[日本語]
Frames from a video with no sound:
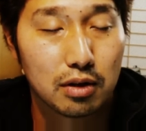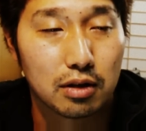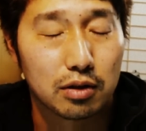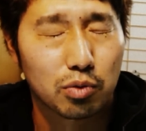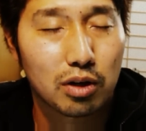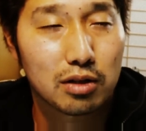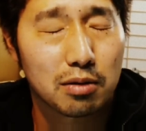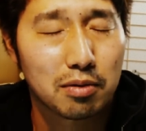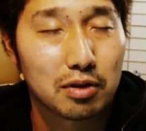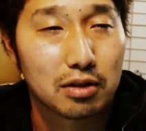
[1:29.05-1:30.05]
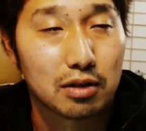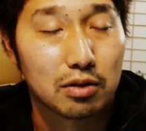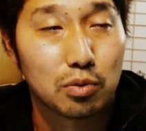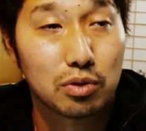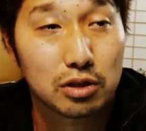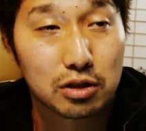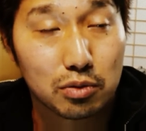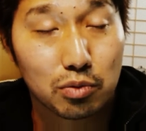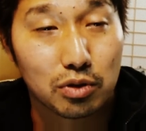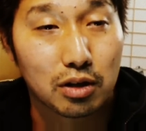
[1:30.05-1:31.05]
えー、取られたままだったらどっか違うと
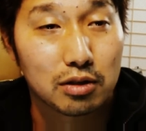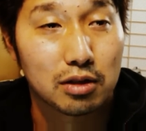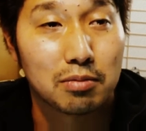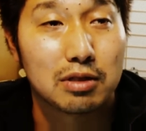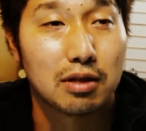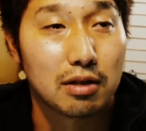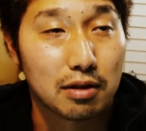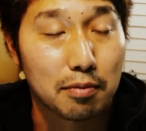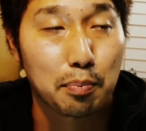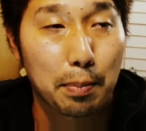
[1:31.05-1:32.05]
ころで返ってきますからね